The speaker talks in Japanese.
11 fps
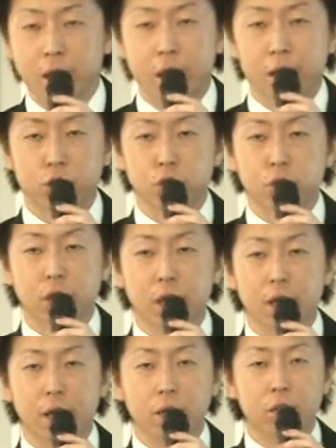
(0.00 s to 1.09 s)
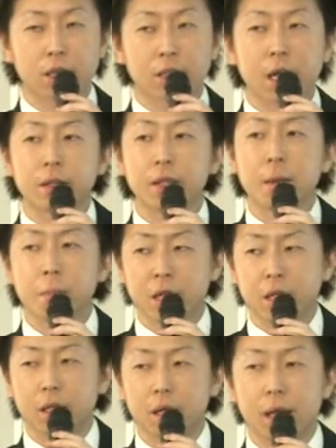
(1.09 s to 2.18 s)
えー、中期経営計画では3年目
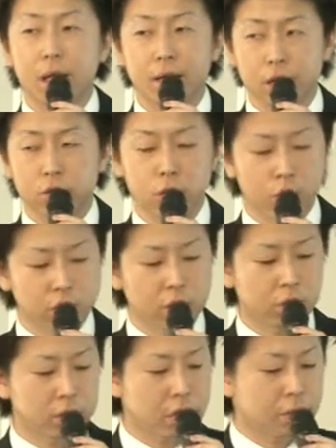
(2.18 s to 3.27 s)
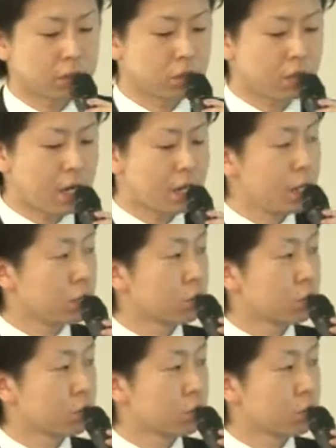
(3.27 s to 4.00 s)
に、えー、なる年でございますが、